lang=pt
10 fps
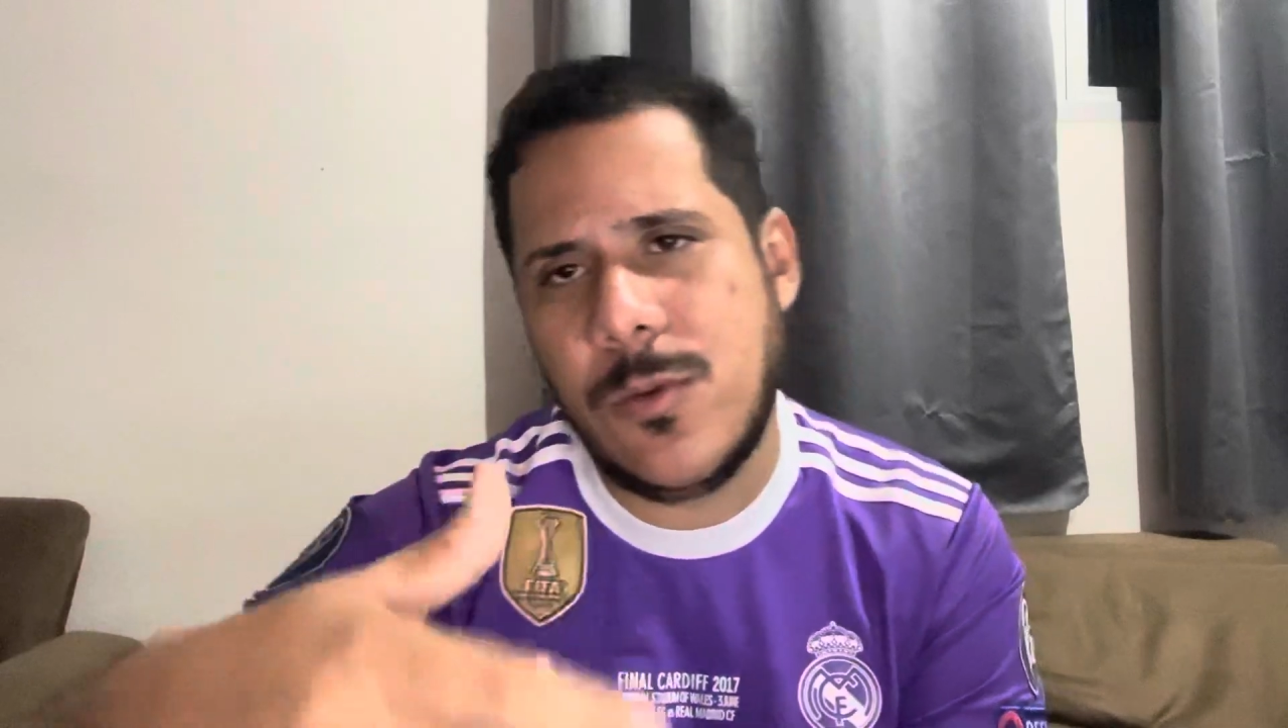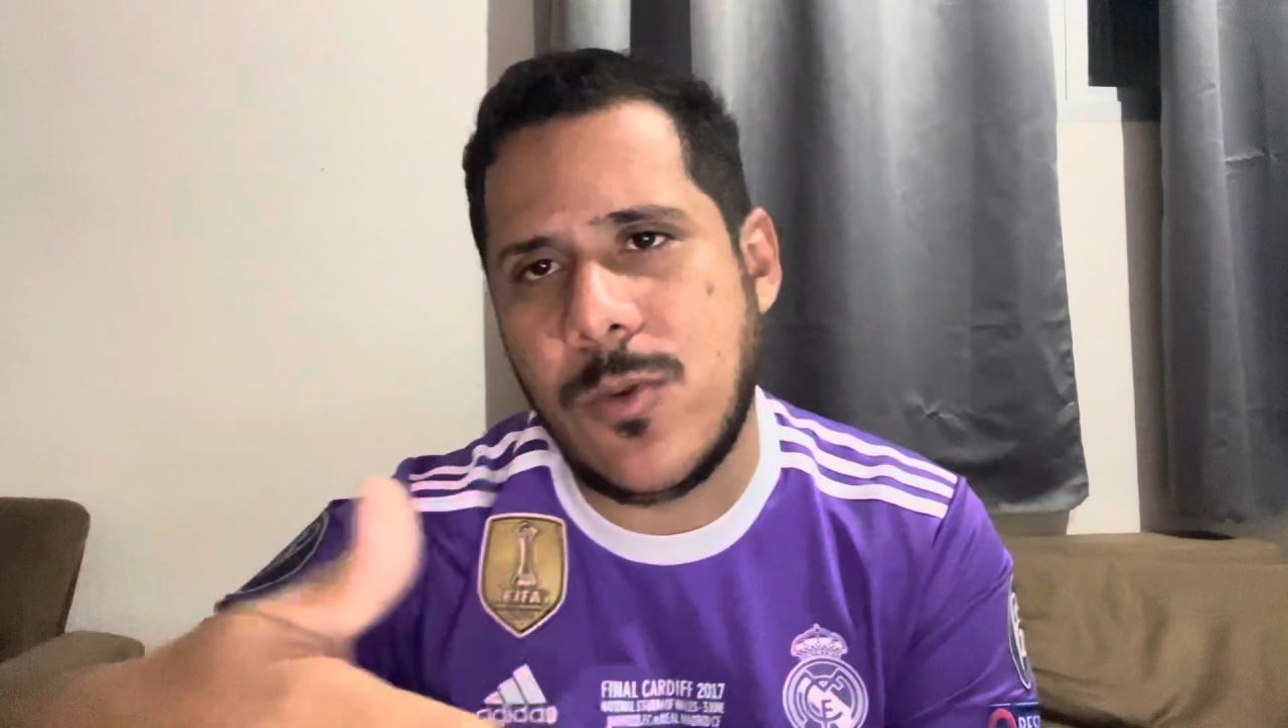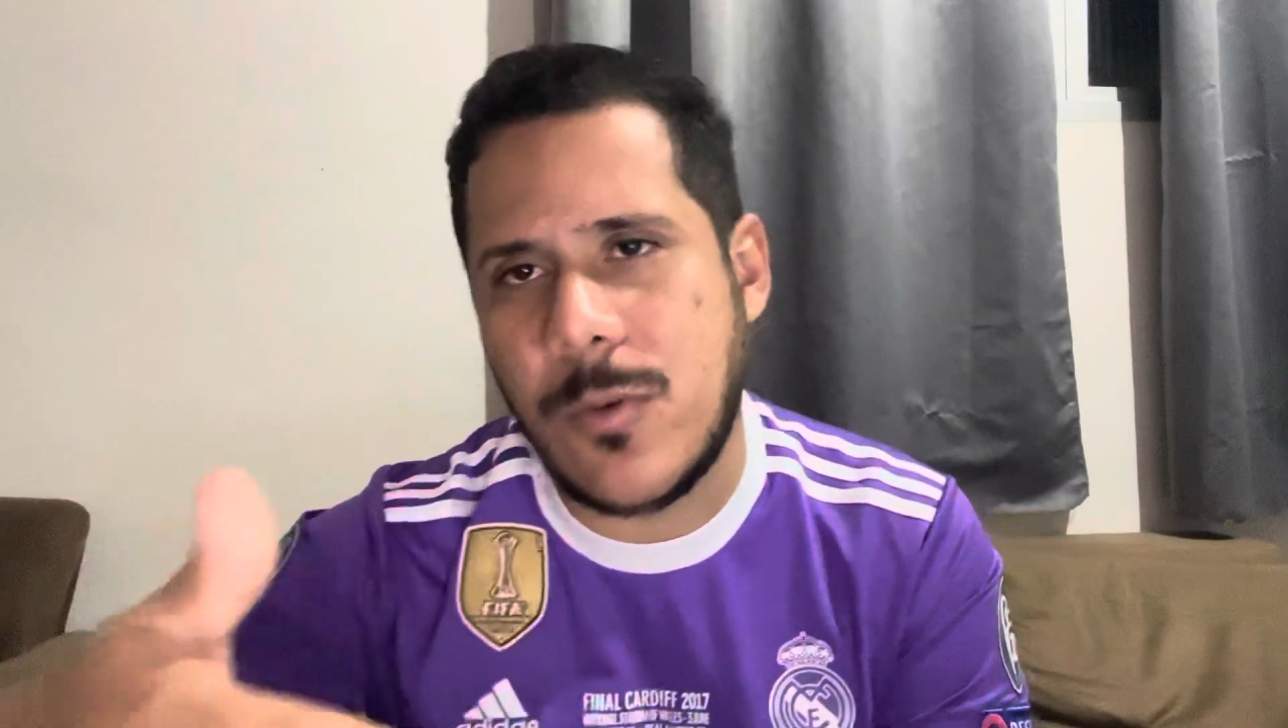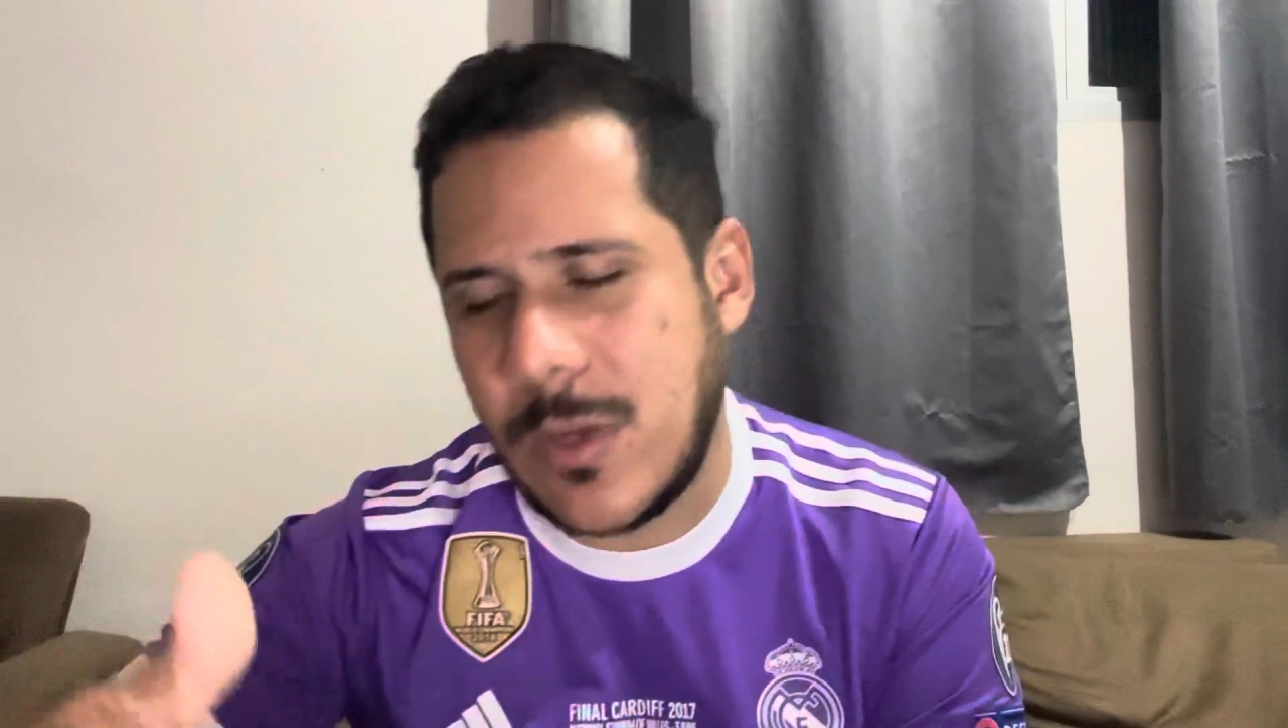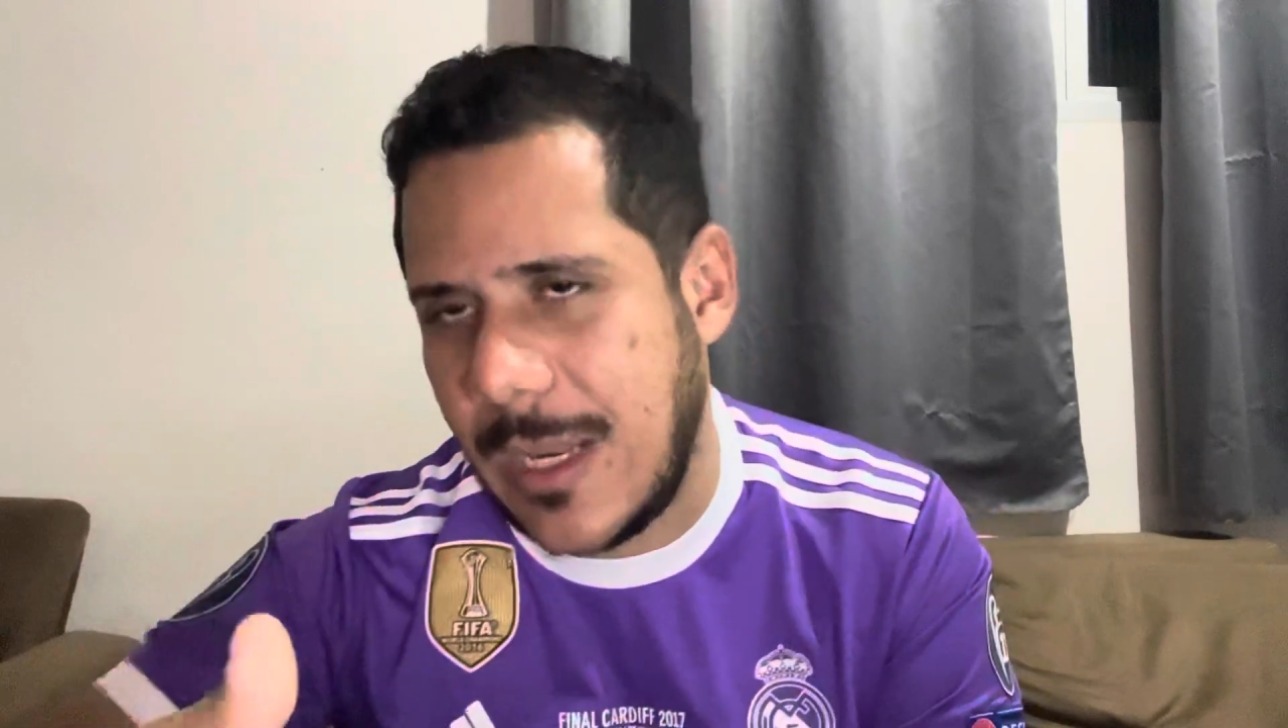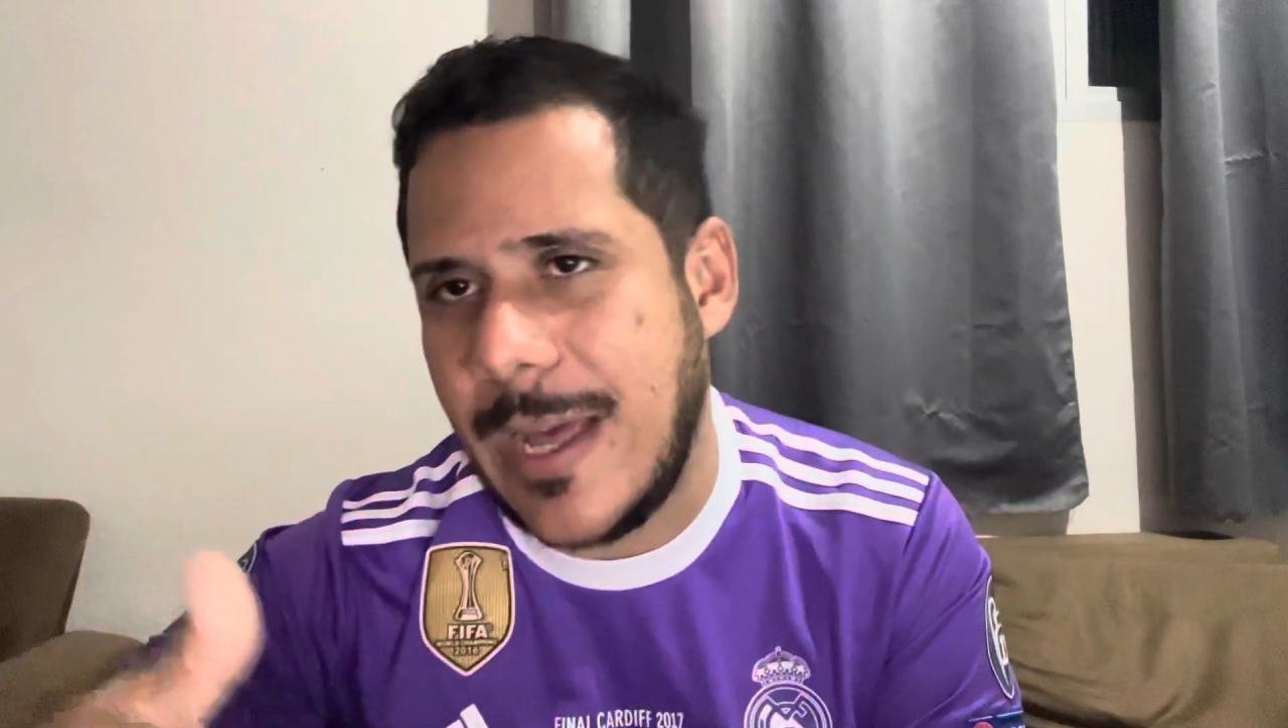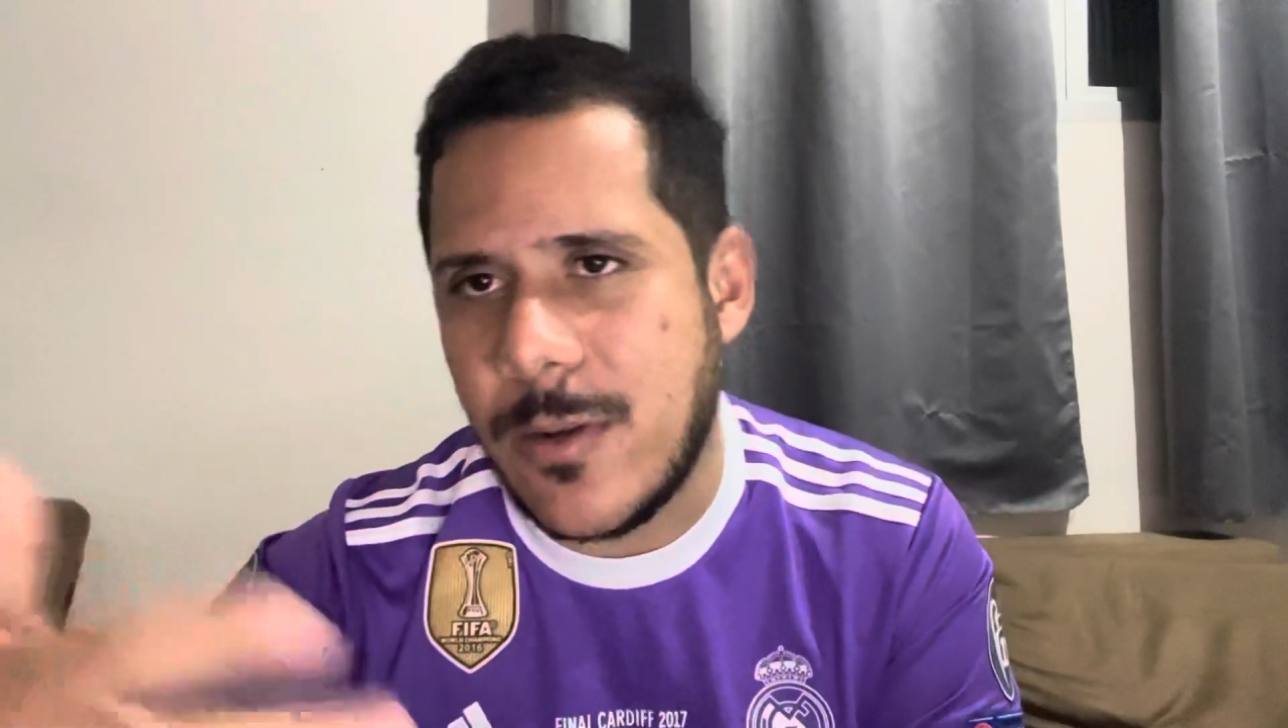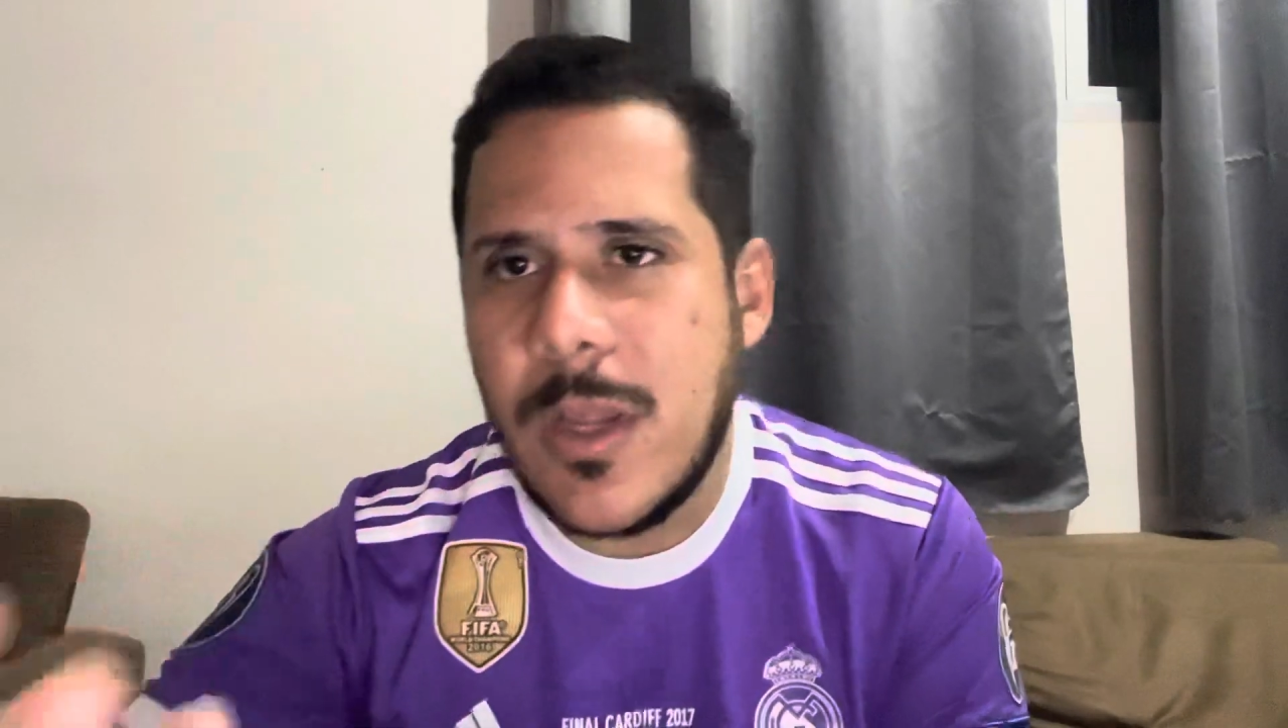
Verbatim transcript: grupo, claro,